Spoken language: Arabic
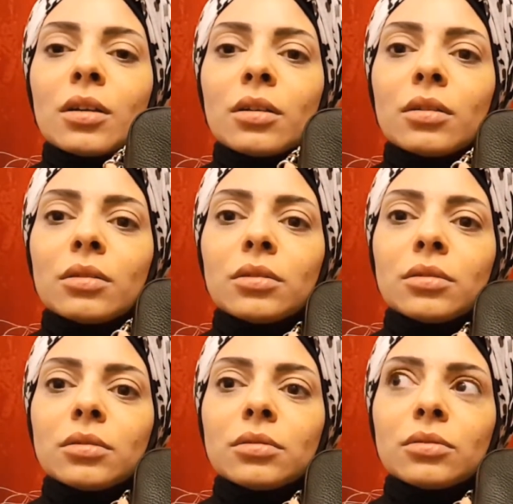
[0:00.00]

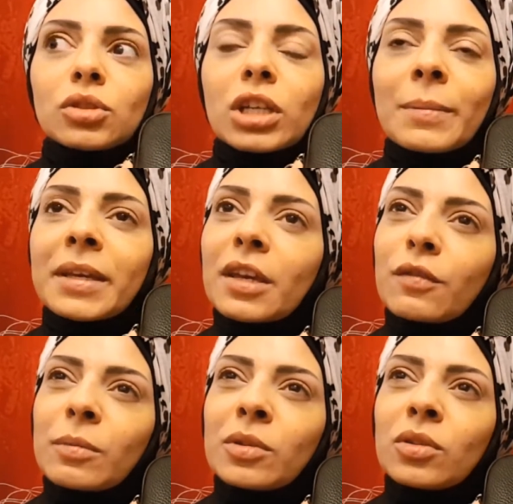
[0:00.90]
آه شو كمان كان
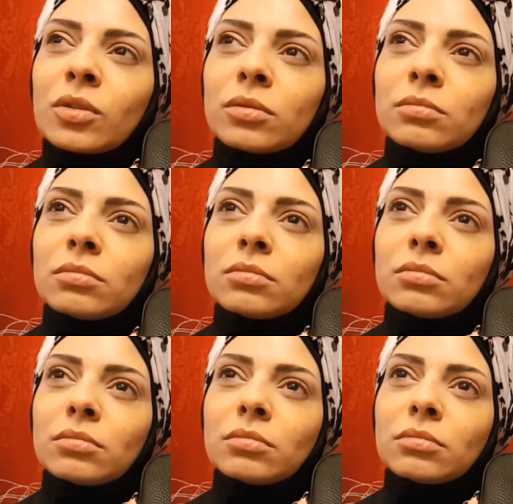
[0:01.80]
في منه
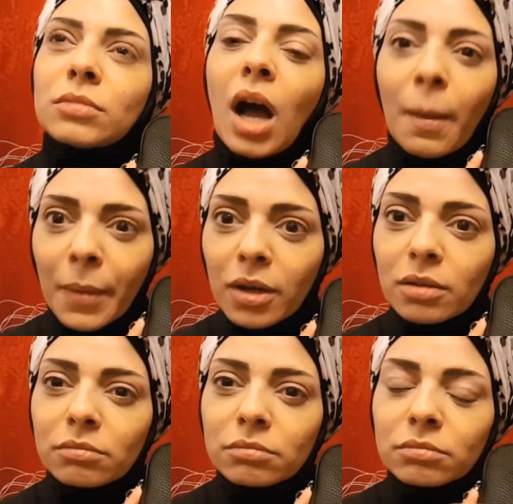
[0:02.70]

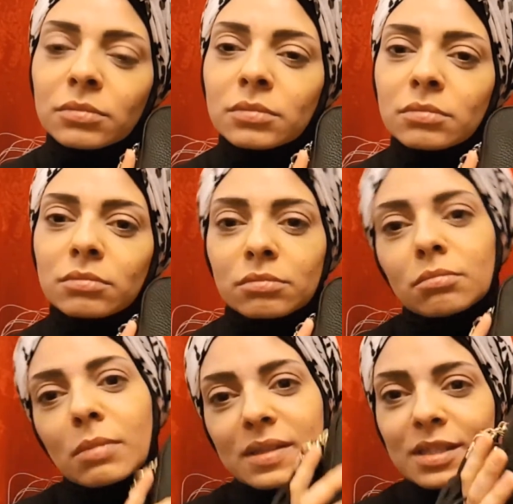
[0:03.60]
أحمر
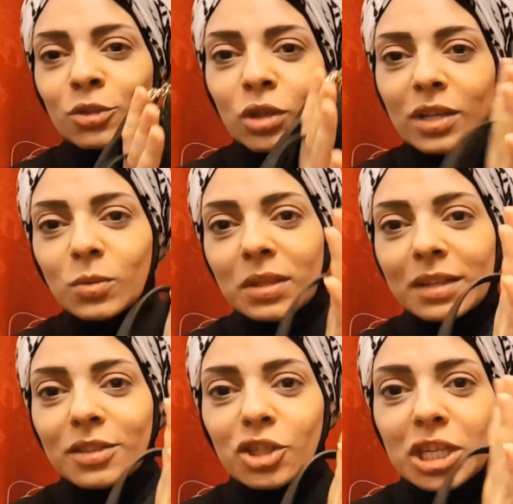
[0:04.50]
بس انه الاسود
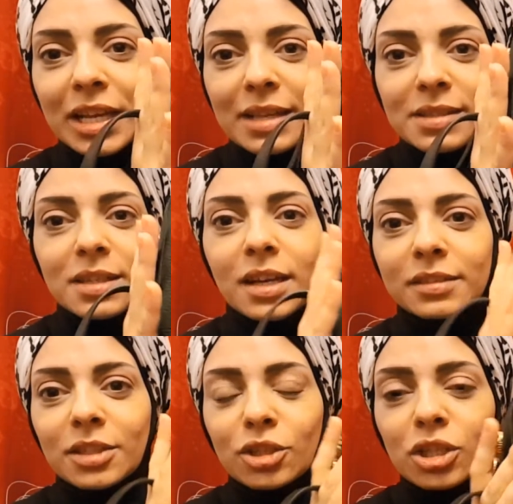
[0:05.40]
اكثر شيء كلاسيك
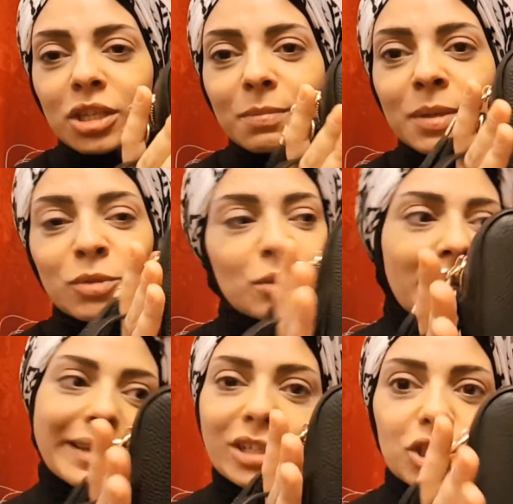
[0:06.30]
اكثر شيء بيمشي مع
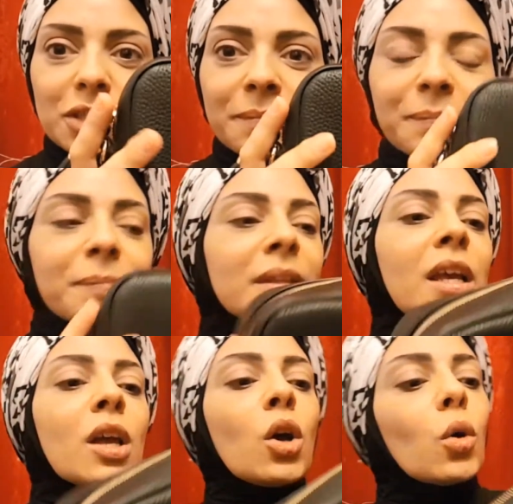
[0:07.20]
كل شيء
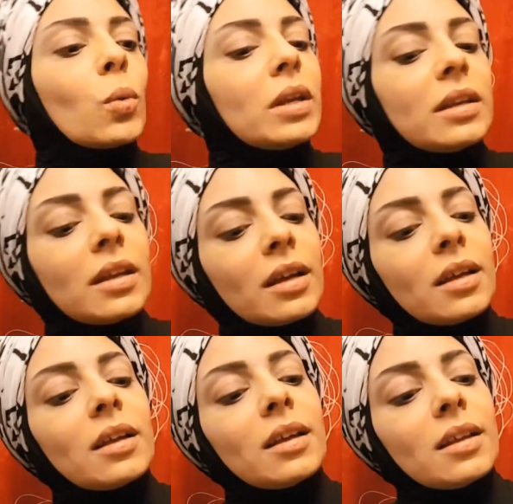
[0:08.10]
وال
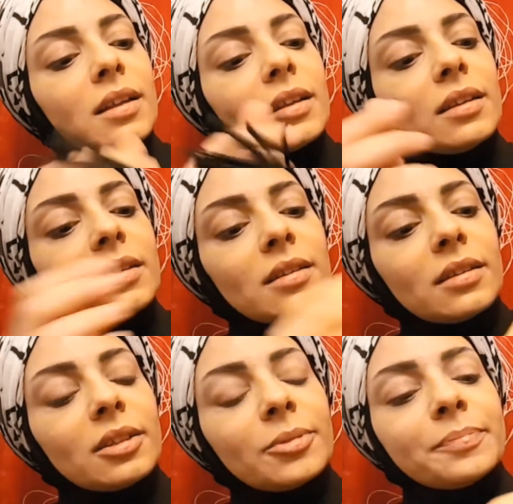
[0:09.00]

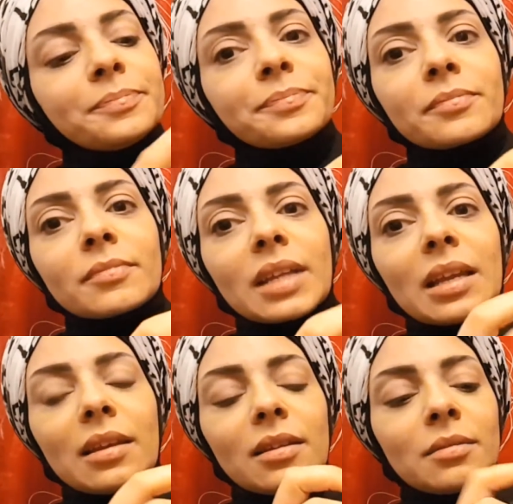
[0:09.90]
ال...
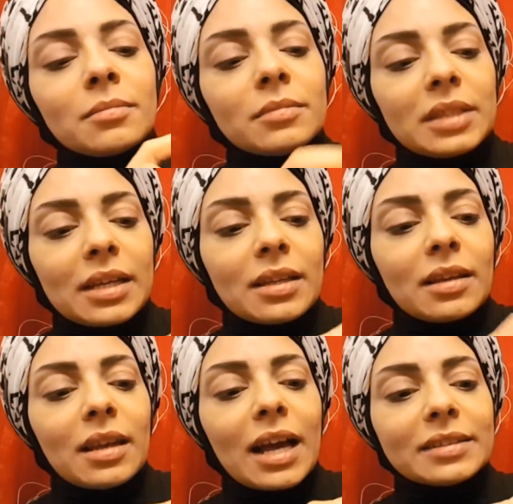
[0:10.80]
ال... يعني
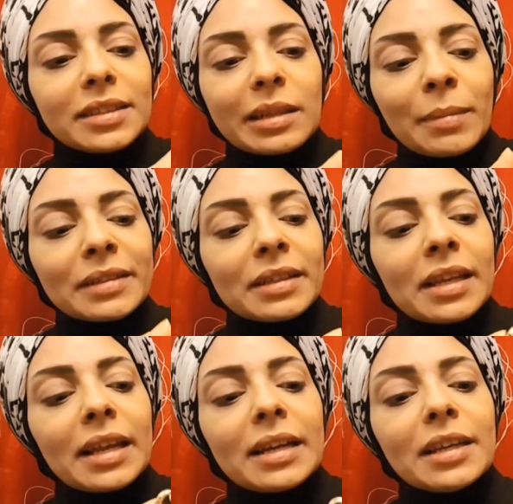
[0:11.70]
الحديد المعدن
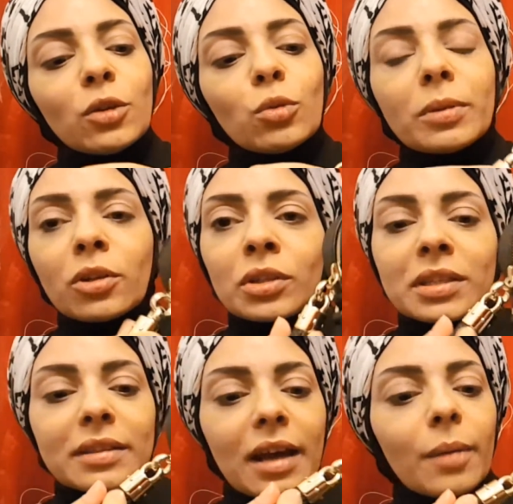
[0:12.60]
اللي عليه هو باللون
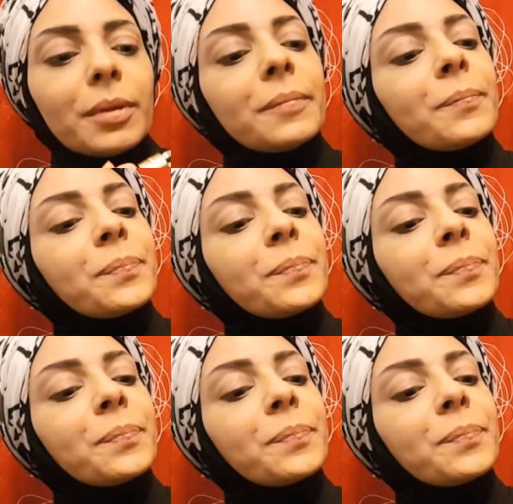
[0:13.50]
الذهبي